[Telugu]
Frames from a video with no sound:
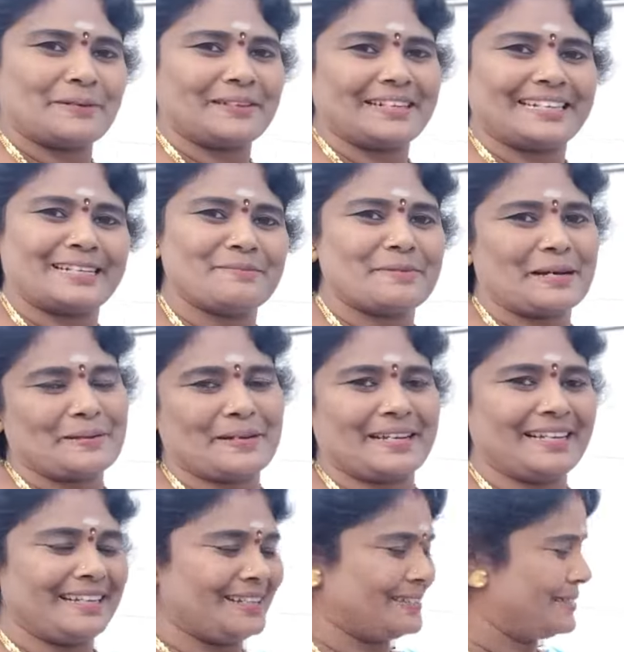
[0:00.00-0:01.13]
బాగుంటుందండి
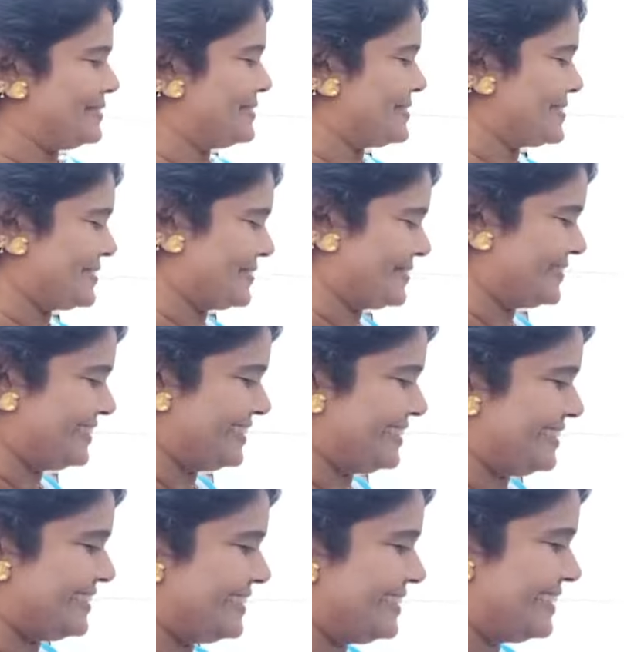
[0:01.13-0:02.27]
బాగా రెడ్గా
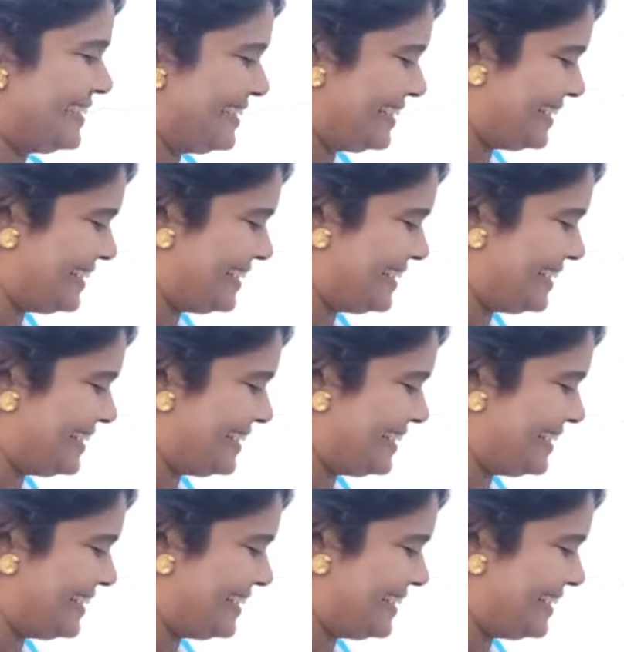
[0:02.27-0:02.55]
పండుతుంది కూడా